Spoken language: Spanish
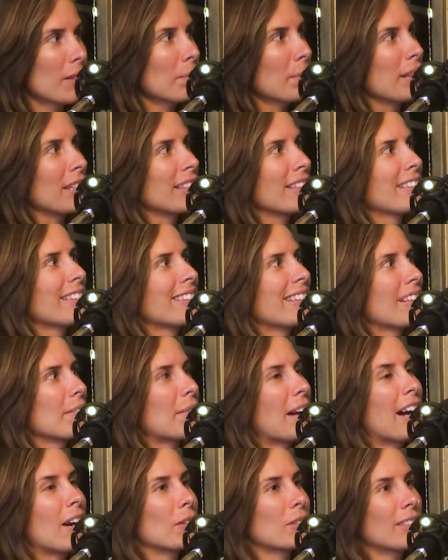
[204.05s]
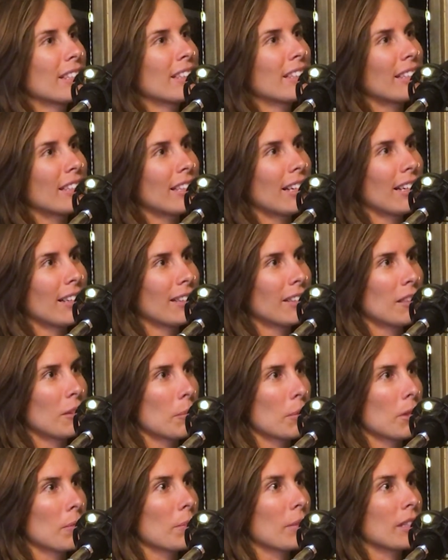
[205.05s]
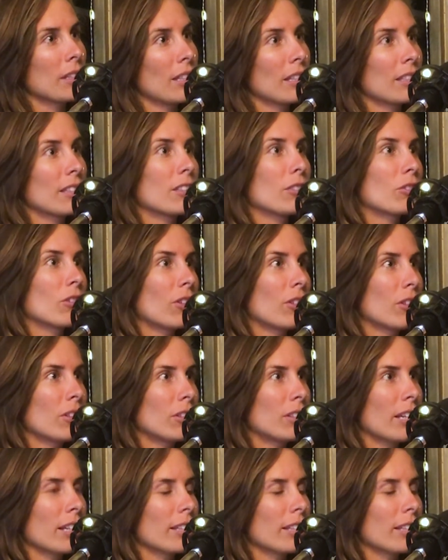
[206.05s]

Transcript: empecé a ser más auténtica, porque empecé a ser yo y a